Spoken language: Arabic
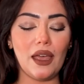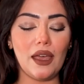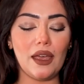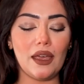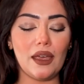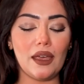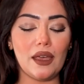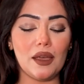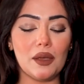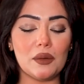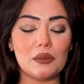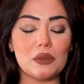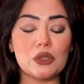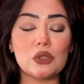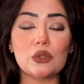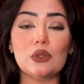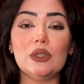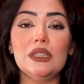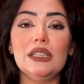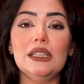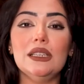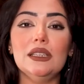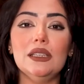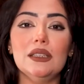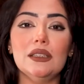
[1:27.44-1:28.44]
آه
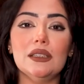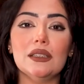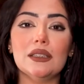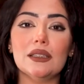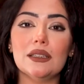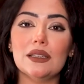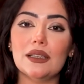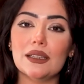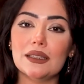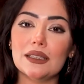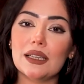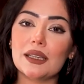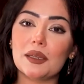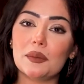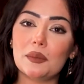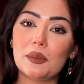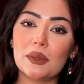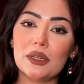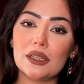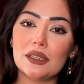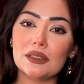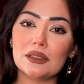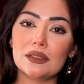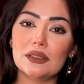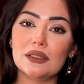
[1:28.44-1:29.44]
بتقولي انا
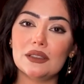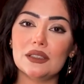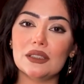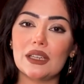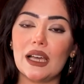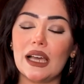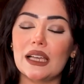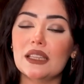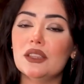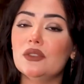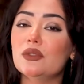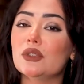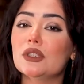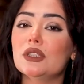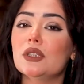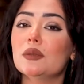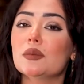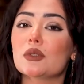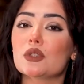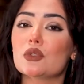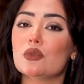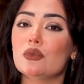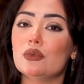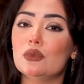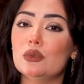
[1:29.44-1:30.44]
كبرت قعدت فتره
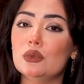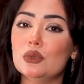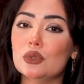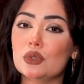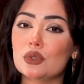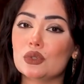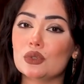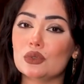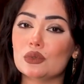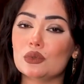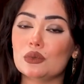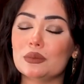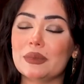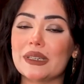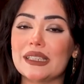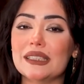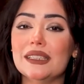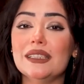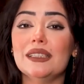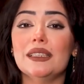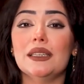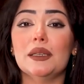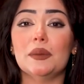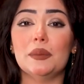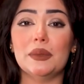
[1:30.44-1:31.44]
ما اشوفوش
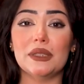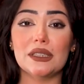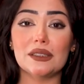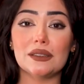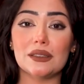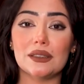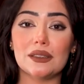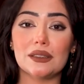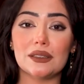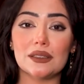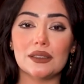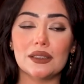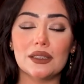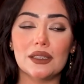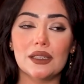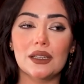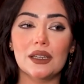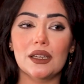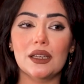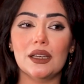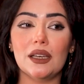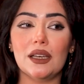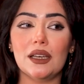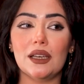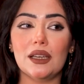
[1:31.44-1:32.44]
وبعدين كبرت
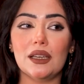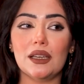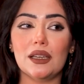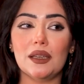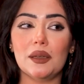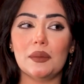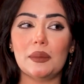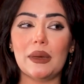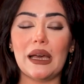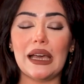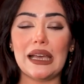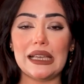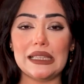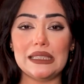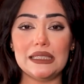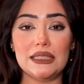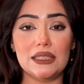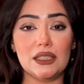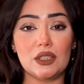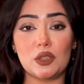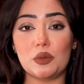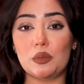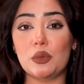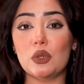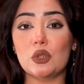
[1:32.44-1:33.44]
آه بقى
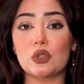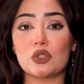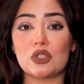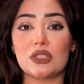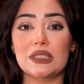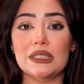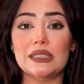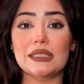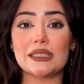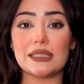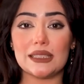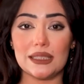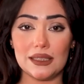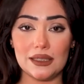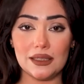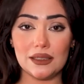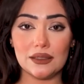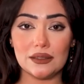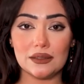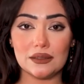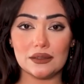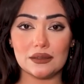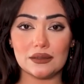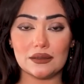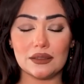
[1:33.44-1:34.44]
عندي 24
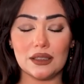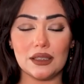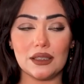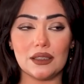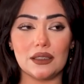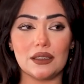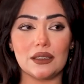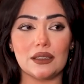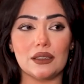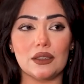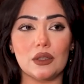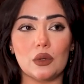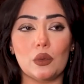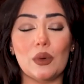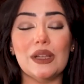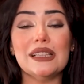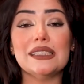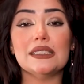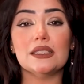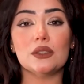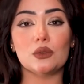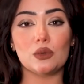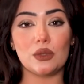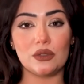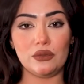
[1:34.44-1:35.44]
سنه آه،
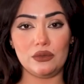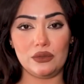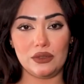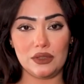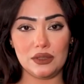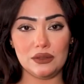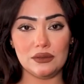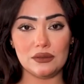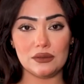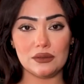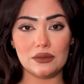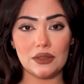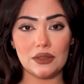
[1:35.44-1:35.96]
والدي توفى